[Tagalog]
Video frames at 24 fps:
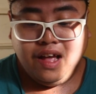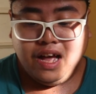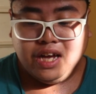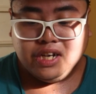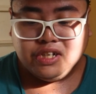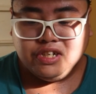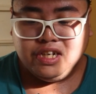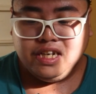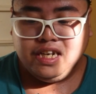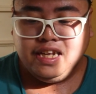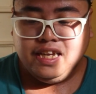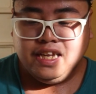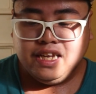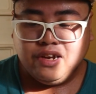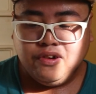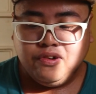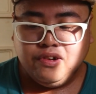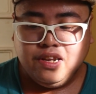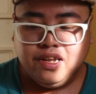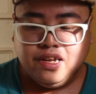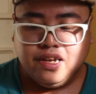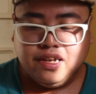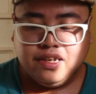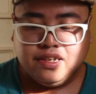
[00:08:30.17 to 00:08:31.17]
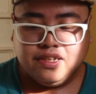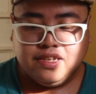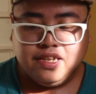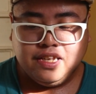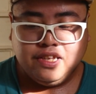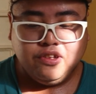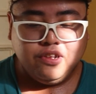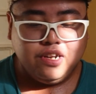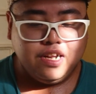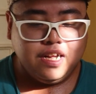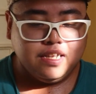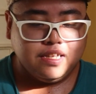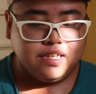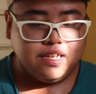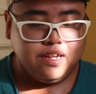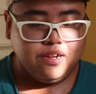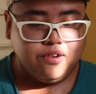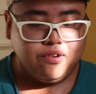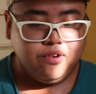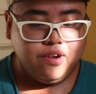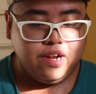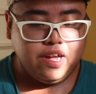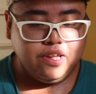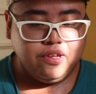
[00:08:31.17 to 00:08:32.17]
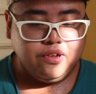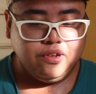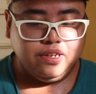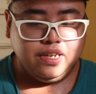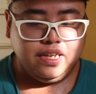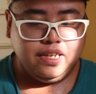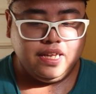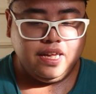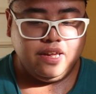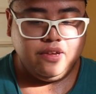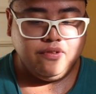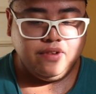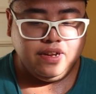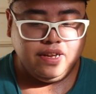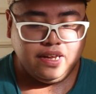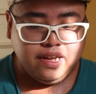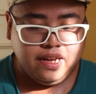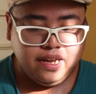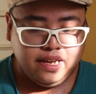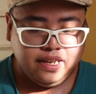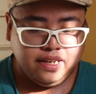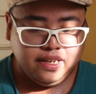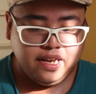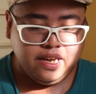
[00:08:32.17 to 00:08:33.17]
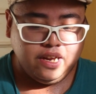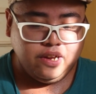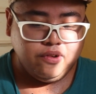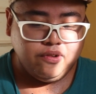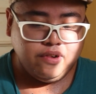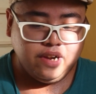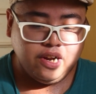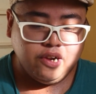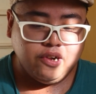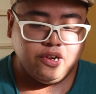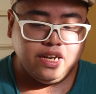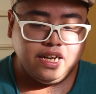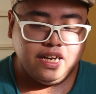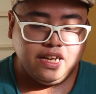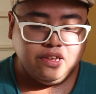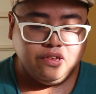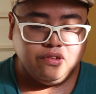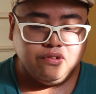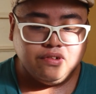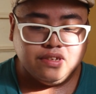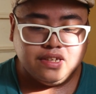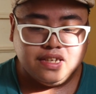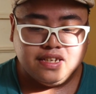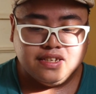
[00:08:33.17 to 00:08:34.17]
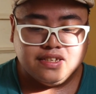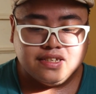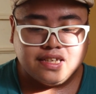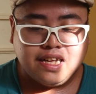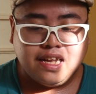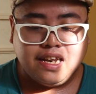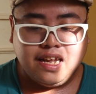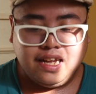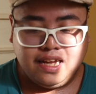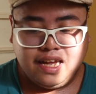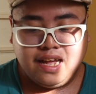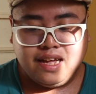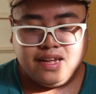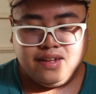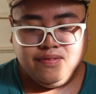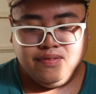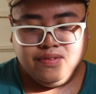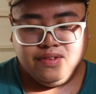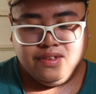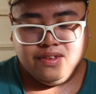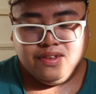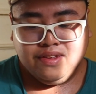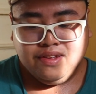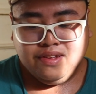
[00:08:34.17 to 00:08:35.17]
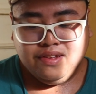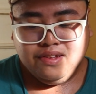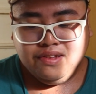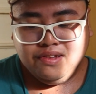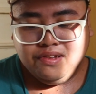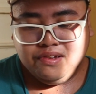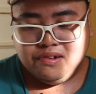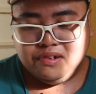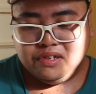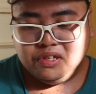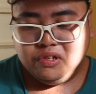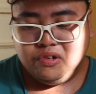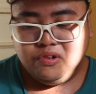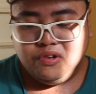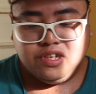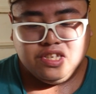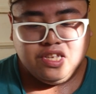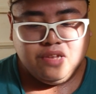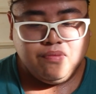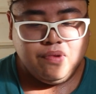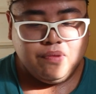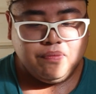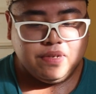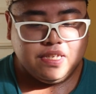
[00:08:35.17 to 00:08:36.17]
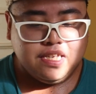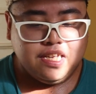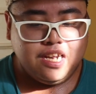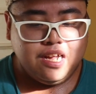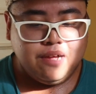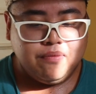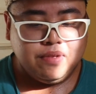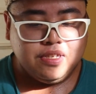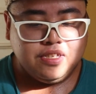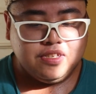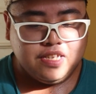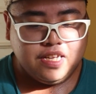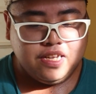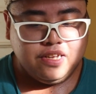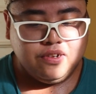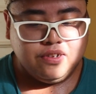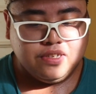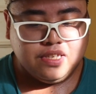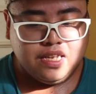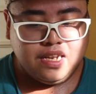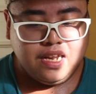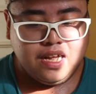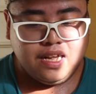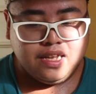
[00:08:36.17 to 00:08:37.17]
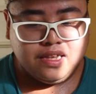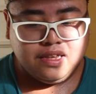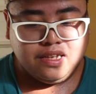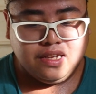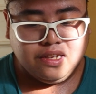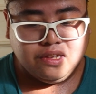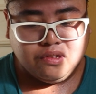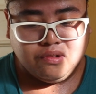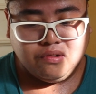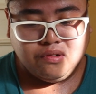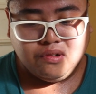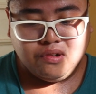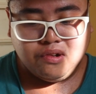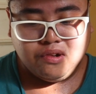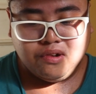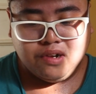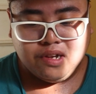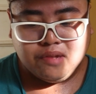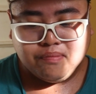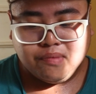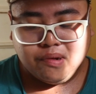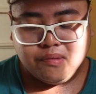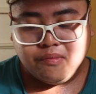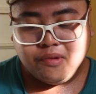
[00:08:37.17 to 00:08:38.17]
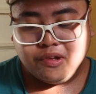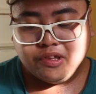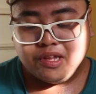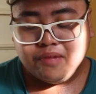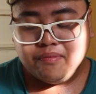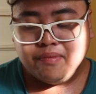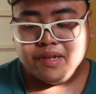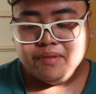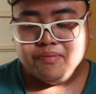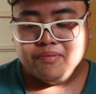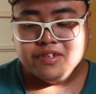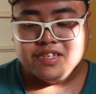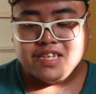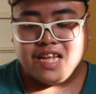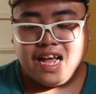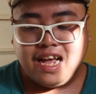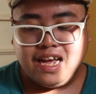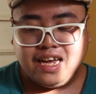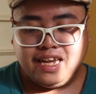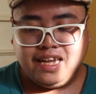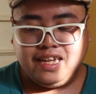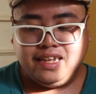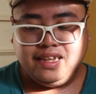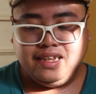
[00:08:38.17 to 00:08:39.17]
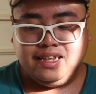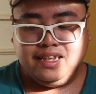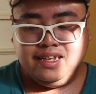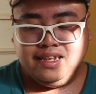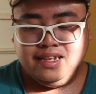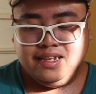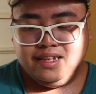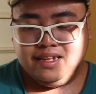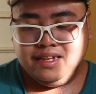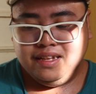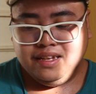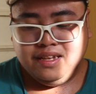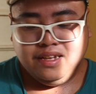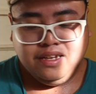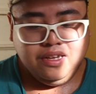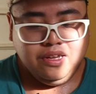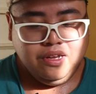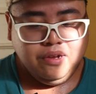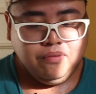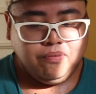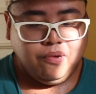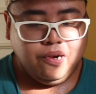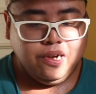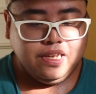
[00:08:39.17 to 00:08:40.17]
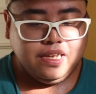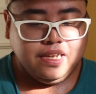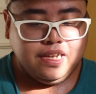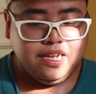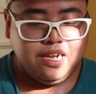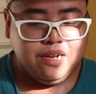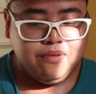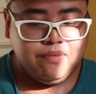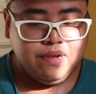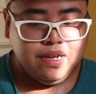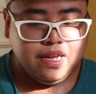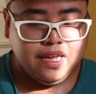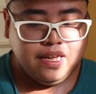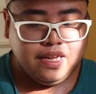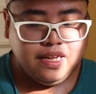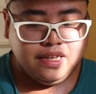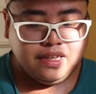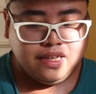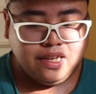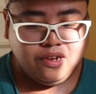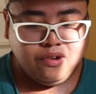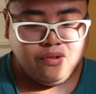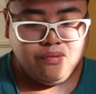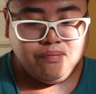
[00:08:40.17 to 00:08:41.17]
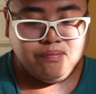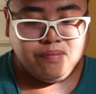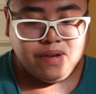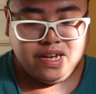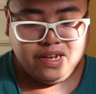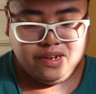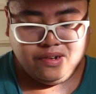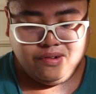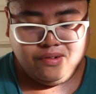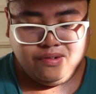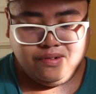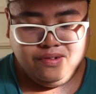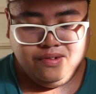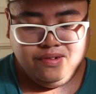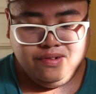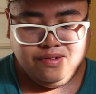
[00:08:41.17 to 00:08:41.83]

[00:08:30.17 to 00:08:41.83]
Actually, ikaw lang ang sinulatan ko ngayon and I, re- and I rarely do this talaga. Gusto ko kasi magpasalamat sa iyo sa lahat ng tulong at pag-motivate mo sa akin. Part ka na magiging tagumpay ko.